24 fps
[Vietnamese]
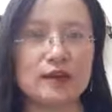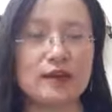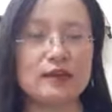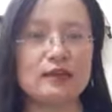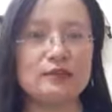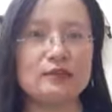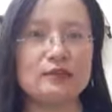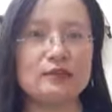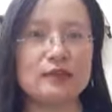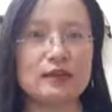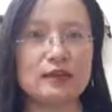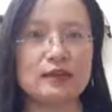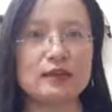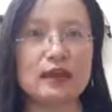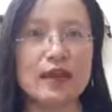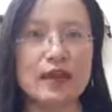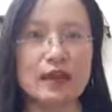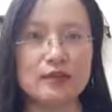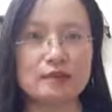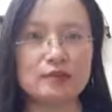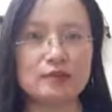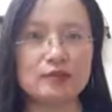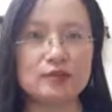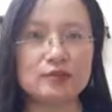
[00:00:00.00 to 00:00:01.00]
mẹ sẽ
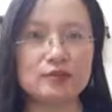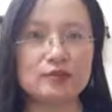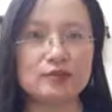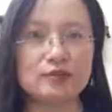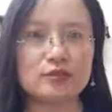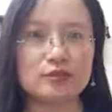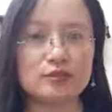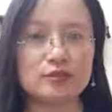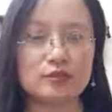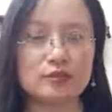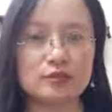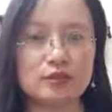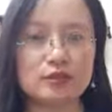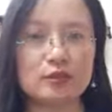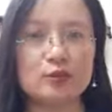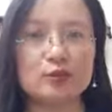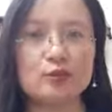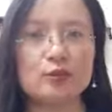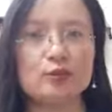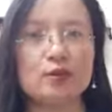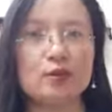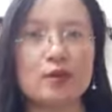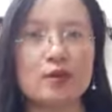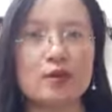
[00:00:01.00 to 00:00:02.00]
làm được những cái
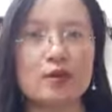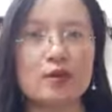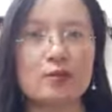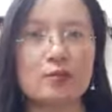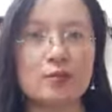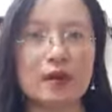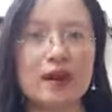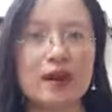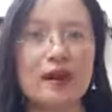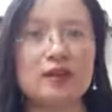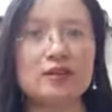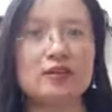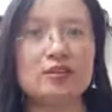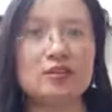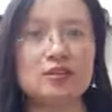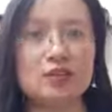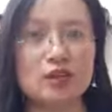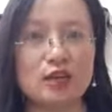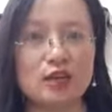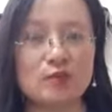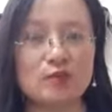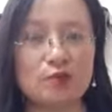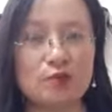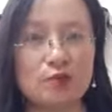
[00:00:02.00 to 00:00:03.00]
điều mà đứa
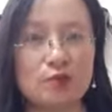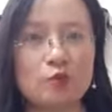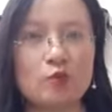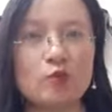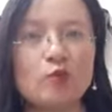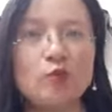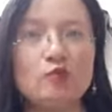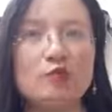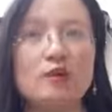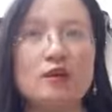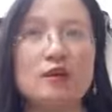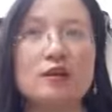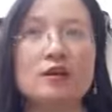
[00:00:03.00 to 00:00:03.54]
trẻ mong muốn